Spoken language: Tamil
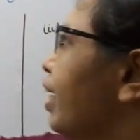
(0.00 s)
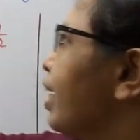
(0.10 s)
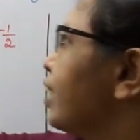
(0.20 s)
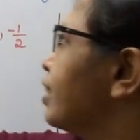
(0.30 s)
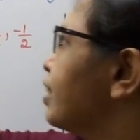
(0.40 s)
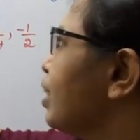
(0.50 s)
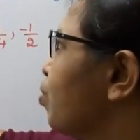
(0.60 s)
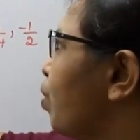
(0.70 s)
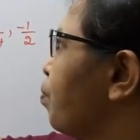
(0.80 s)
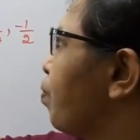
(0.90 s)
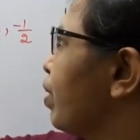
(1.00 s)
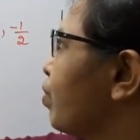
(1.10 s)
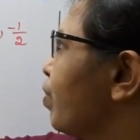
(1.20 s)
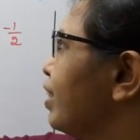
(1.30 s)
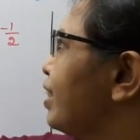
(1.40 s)
எக்ஸசைஸ் ஒன் பாயிண்ட்
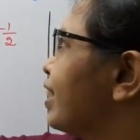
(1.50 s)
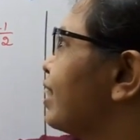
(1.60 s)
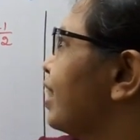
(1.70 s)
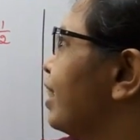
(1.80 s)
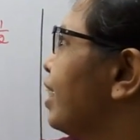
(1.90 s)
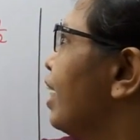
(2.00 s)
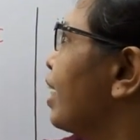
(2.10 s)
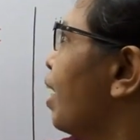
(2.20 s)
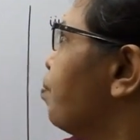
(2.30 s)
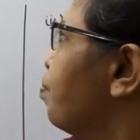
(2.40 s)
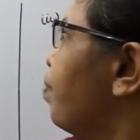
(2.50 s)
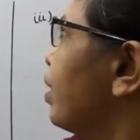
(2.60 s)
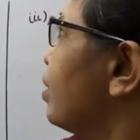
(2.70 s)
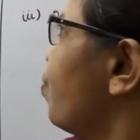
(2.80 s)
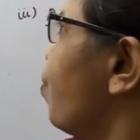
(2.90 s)
ஒன்ல சிக்ஸ்டீன்
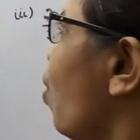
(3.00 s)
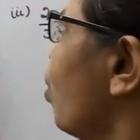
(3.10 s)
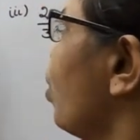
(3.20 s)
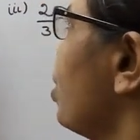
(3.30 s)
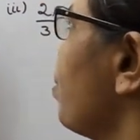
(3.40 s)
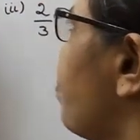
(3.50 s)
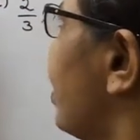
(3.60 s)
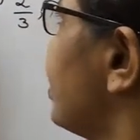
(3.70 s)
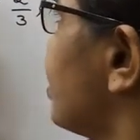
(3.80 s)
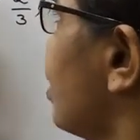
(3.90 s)
கம்பேர் த ஃபாலோயிங் பேர்ஸ்